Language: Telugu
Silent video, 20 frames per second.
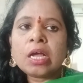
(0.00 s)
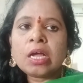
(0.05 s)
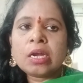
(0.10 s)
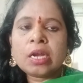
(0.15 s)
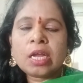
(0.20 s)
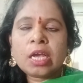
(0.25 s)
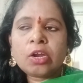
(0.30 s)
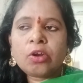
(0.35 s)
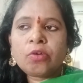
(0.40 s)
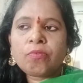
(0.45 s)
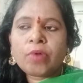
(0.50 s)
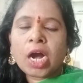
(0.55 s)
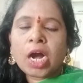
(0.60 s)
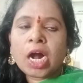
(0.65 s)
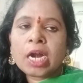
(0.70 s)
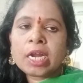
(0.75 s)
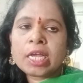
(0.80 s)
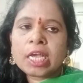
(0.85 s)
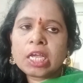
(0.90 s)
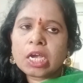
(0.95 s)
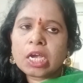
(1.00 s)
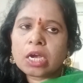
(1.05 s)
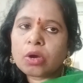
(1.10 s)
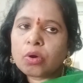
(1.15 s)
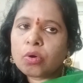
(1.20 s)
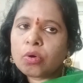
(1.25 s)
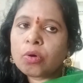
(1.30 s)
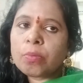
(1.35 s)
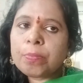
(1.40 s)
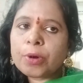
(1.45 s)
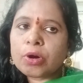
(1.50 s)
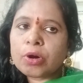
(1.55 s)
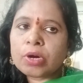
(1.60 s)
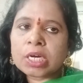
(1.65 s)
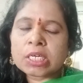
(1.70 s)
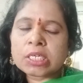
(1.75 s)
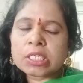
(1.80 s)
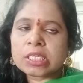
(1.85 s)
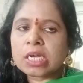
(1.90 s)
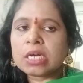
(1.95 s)
నేను వాడే ఎక్కువ
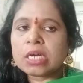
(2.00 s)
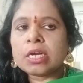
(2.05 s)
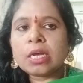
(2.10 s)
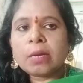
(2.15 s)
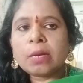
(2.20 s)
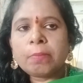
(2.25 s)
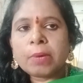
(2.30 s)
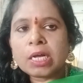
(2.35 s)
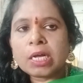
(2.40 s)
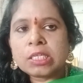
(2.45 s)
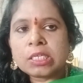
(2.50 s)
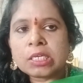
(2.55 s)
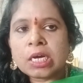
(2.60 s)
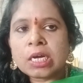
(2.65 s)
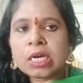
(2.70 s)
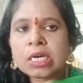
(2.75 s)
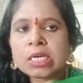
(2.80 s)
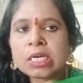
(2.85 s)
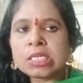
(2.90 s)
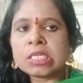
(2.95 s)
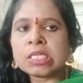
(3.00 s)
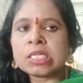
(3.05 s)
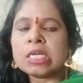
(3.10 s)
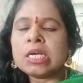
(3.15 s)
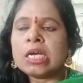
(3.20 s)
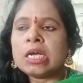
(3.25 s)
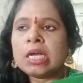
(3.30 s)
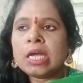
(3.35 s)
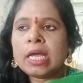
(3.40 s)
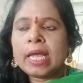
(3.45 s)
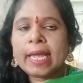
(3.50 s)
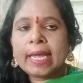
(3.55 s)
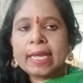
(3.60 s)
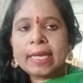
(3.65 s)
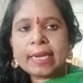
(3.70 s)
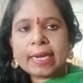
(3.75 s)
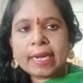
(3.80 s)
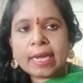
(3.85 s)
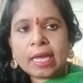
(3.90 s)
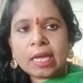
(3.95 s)
ప్రోడక్ట్స్ అంటే బంజారాస్
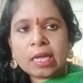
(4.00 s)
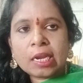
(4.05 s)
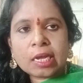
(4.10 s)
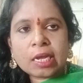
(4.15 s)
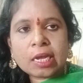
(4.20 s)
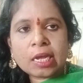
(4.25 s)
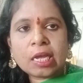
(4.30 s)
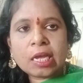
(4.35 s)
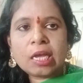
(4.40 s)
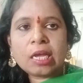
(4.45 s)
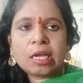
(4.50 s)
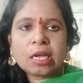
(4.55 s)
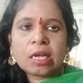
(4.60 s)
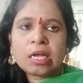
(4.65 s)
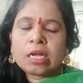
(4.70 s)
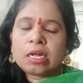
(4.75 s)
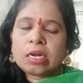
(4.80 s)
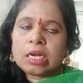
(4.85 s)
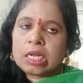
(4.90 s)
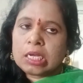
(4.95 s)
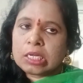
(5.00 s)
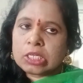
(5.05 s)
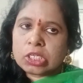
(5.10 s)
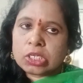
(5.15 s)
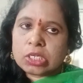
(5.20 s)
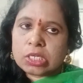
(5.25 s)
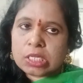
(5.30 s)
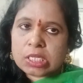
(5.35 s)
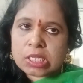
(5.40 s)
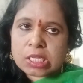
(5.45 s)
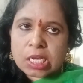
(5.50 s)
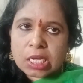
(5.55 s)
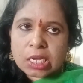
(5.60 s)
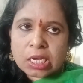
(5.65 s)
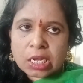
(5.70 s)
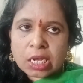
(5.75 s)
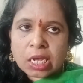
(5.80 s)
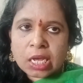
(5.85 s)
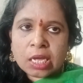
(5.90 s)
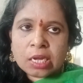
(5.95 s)
హెయిర్ కేర్కి నెక్స్ట్
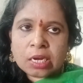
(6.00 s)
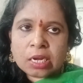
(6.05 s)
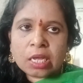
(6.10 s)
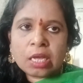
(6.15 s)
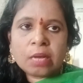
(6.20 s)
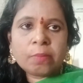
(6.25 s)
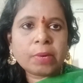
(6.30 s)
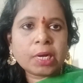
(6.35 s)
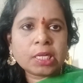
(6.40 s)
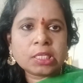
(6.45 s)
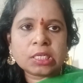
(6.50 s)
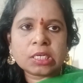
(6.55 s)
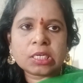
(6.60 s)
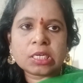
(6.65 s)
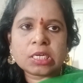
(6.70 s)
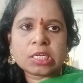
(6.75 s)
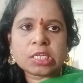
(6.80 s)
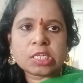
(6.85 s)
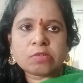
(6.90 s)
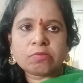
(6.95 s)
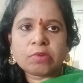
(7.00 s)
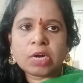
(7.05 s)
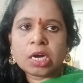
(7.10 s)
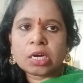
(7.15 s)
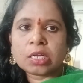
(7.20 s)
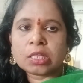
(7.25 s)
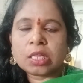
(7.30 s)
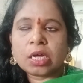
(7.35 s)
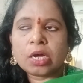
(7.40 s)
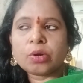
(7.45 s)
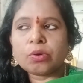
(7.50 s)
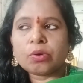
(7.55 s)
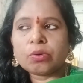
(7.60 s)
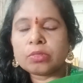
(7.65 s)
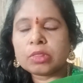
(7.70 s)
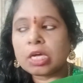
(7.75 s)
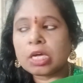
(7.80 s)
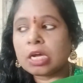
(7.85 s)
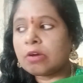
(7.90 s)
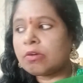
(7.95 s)
స్కిన్ కేర్కి బంజారాస్ వాడతాను
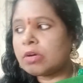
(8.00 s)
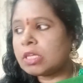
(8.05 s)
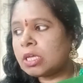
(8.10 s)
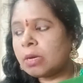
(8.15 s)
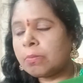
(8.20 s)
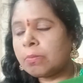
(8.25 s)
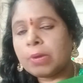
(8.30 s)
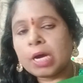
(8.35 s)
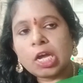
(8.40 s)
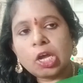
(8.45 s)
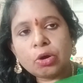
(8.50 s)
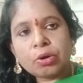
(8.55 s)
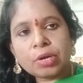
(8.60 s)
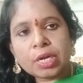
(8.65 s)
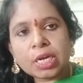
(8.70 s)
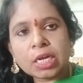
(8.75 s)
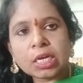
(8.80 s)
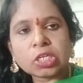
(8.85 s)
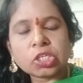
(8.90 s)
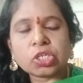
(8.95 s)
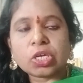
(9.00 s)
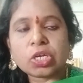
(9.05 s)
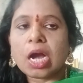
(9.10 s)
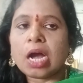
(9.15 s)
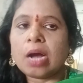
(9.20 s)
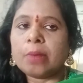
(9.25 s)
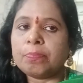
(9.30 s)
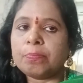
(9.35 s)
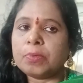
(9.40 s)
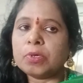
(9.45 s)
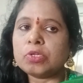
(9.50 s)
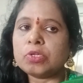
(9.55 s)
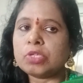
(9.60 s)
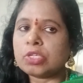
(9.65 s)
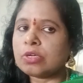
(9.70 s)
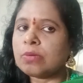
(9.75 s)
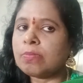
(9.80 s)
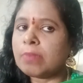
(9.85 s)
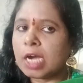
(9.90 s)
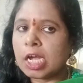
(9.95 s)
తర్వాత బయోటిక్
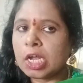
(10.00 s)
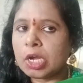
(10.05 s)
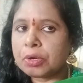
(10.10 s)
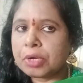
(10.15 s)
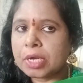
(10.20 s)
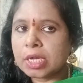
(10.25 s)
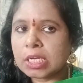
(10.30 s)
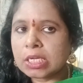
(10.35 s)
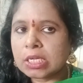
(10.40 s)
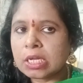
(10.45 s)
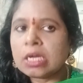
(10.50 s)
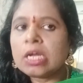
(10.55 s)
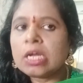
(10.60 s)
షాంపూస్ బయోటిక్